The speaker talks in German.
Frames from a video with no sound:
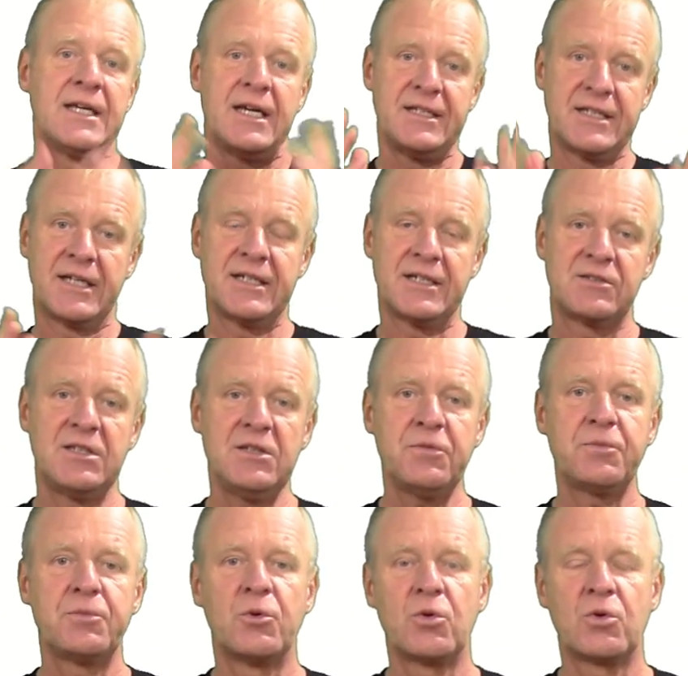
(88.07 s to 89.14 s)
In einer
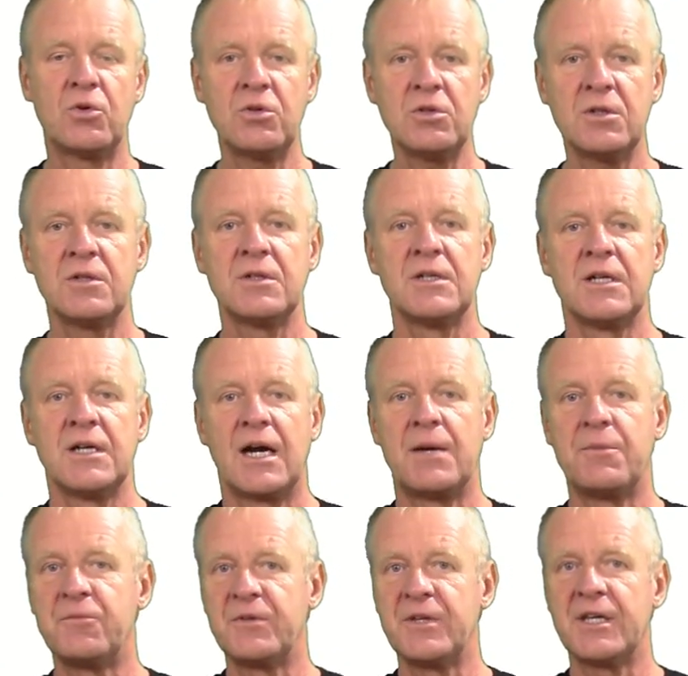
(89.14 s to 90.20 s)
Tiefbohrung
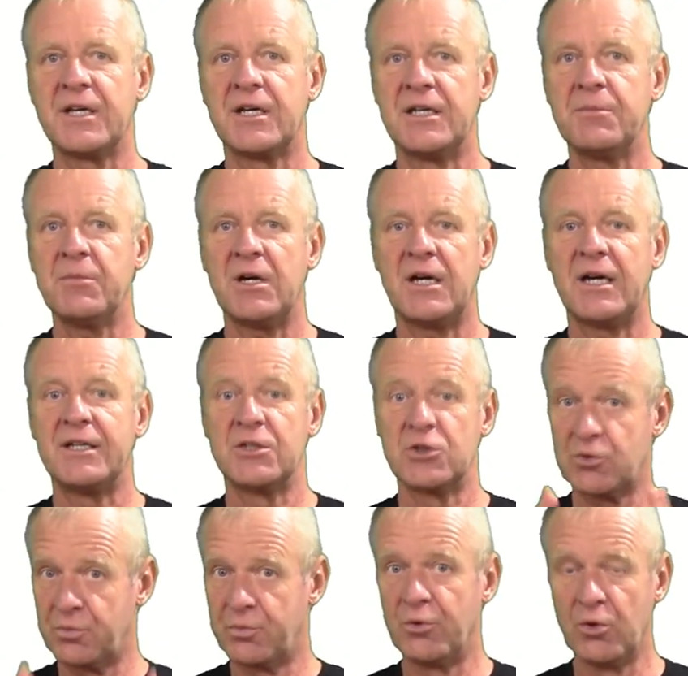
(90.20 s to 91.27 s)
haben wir ja immer eine
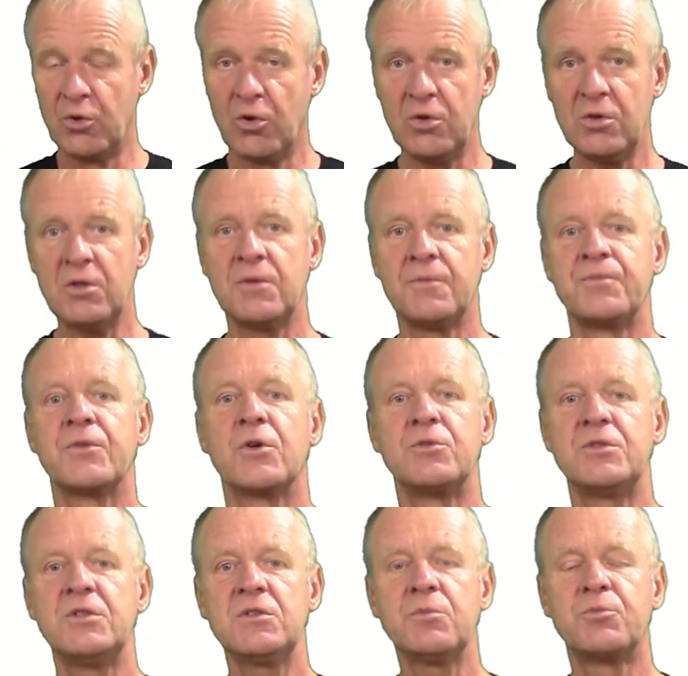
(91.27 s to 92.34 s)
Spülung
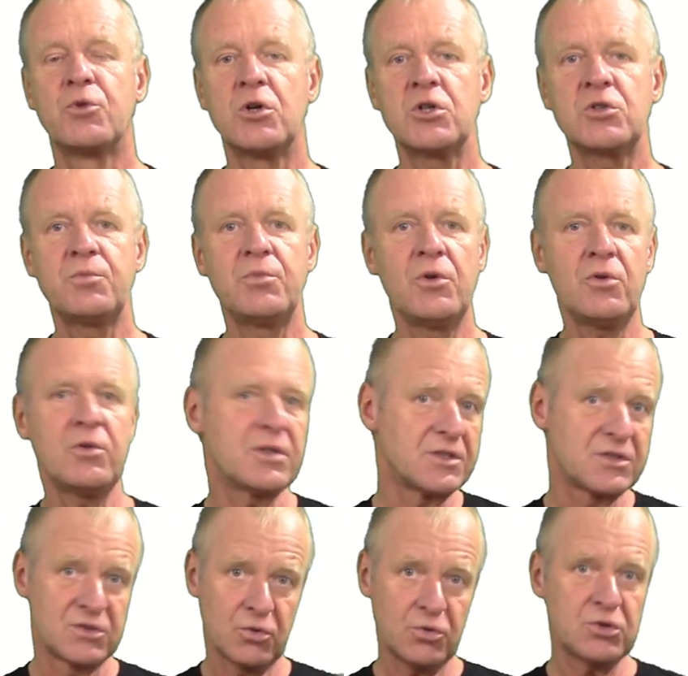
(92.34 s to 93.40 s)
und diese Bohrspülung
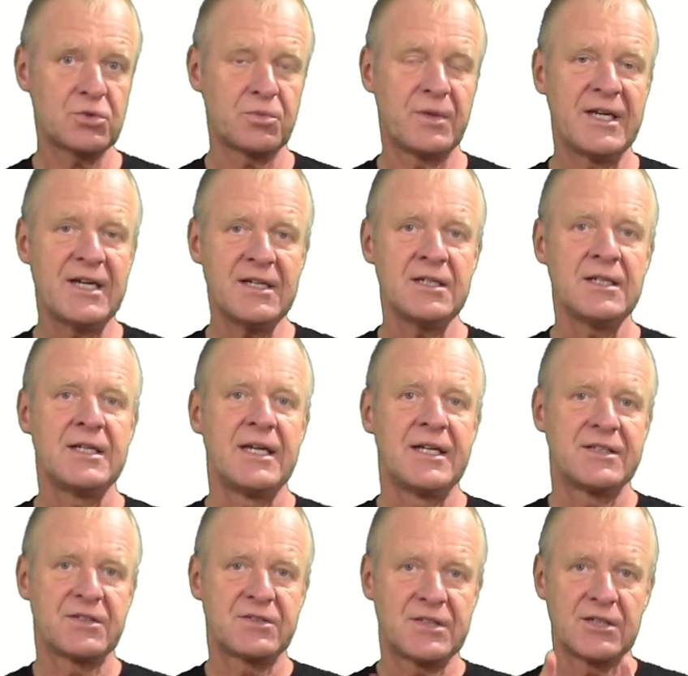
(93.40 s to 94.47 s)
ist so schwer,
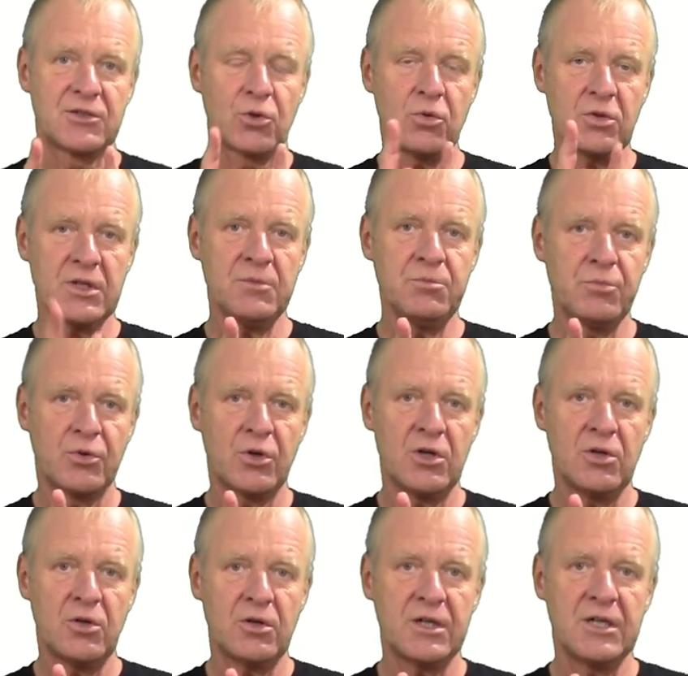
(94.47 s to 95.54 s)
dass der Druck im
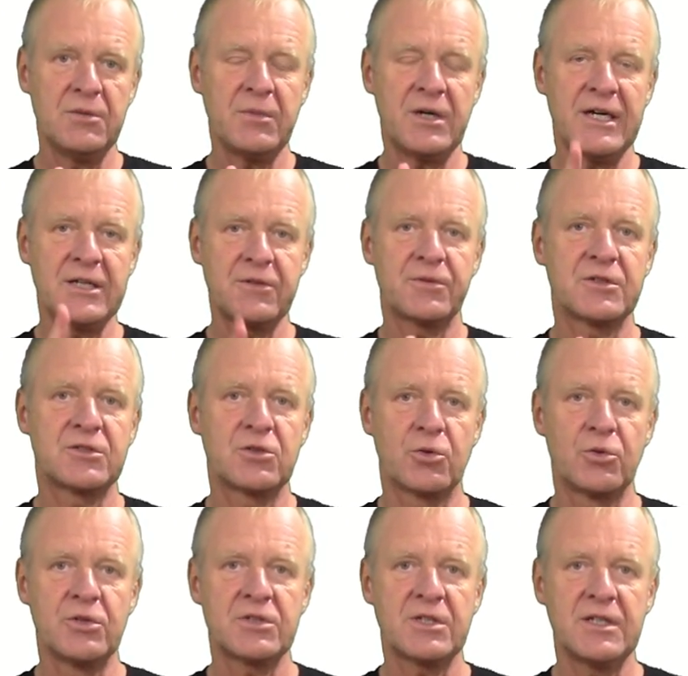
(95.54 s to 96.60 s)
Bohrloch immer etwas
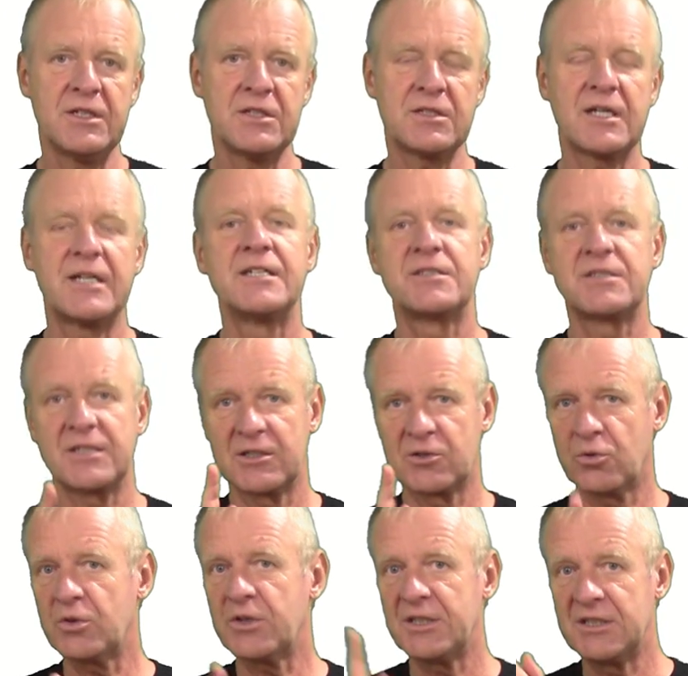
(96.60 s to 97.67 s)
größer ist als der
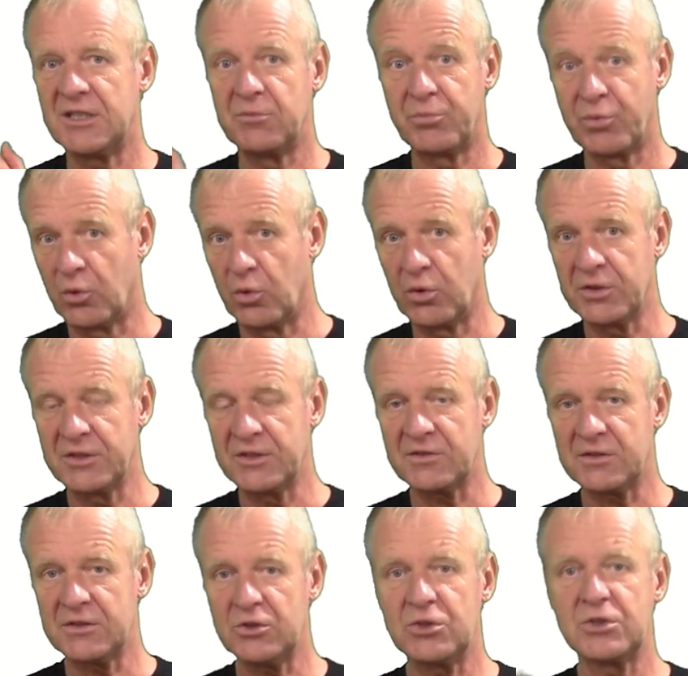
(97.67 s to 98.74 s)
Druck in den Poren
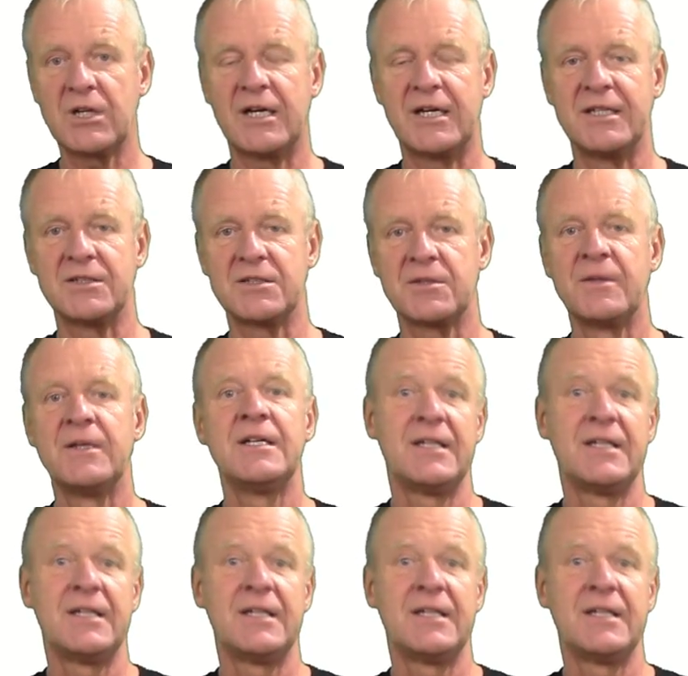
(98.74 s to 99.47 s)
des Gesteins.